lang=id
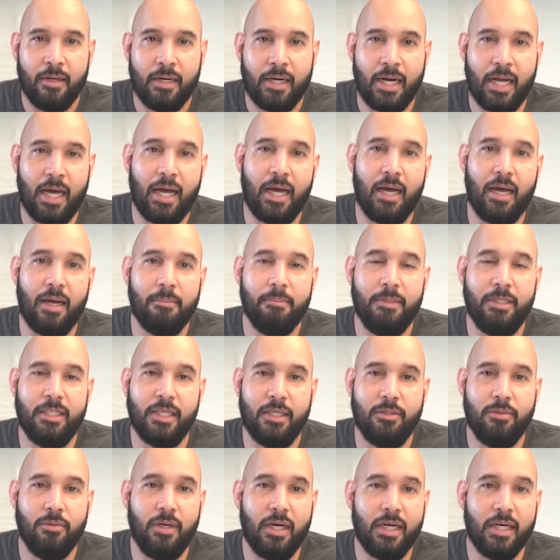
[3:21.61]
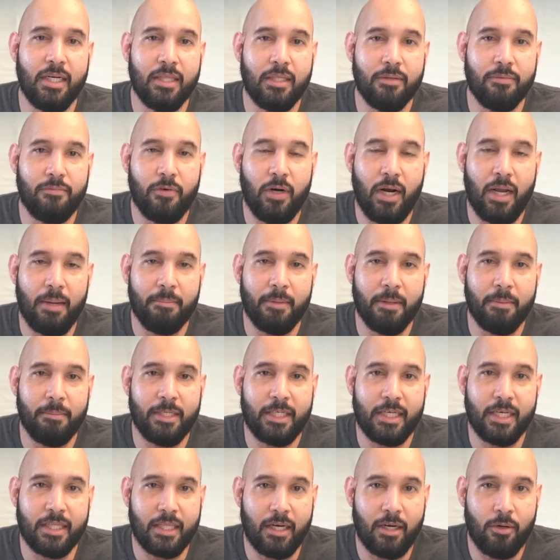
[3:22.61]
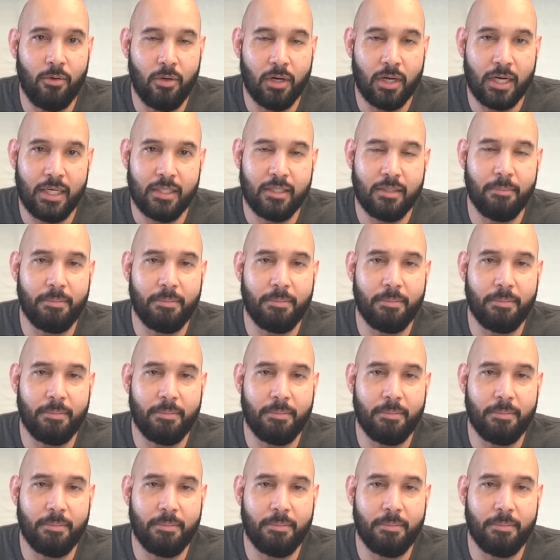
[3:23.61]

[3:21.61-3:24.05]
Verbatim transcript: Nah, bisa juga nanti Fulham yang mencetak gol kan.